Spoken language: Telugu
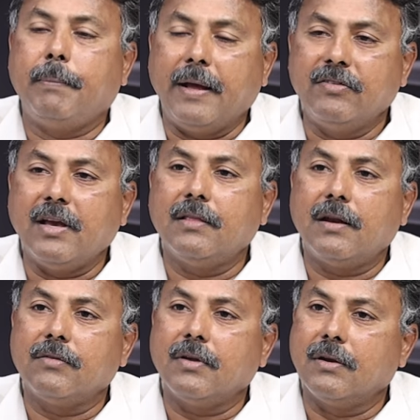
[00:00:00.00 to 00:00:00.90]

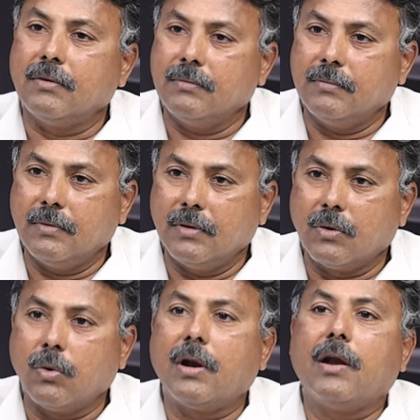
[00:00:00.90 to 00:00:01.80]
పంచాయతీరాజ్ అండ్
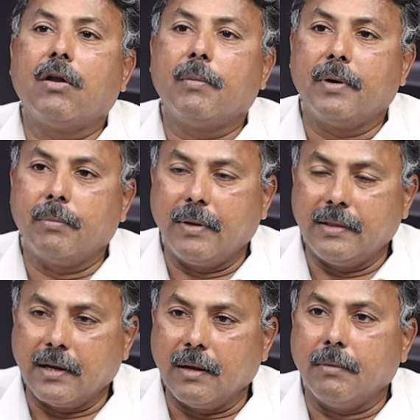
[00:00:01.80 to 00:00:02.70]
రూరల్ డెవలప్మెంట్
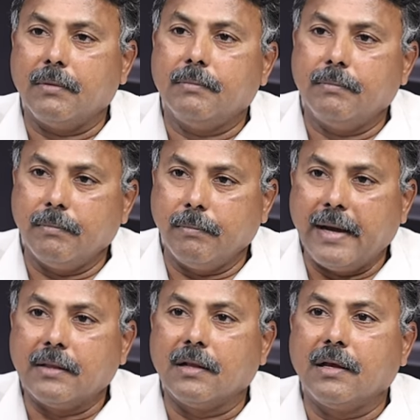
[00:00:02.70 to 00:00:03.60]
మంత్రిగా
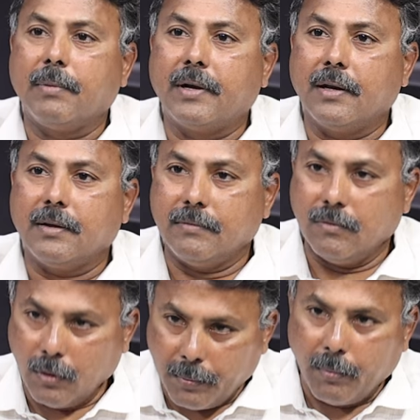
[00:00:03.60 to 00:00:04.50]
బాధ్యతలు చేపట్టిన
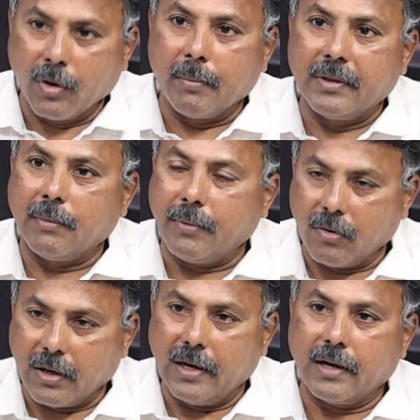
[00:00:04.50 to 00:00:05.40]
ఉప ముఖ్యమంత్రి
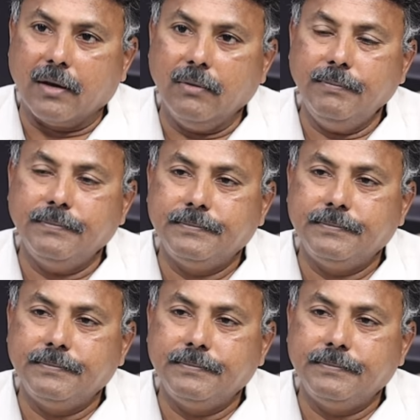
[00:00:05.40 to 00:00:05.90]
పవన్ కళ్యాణ్ గారు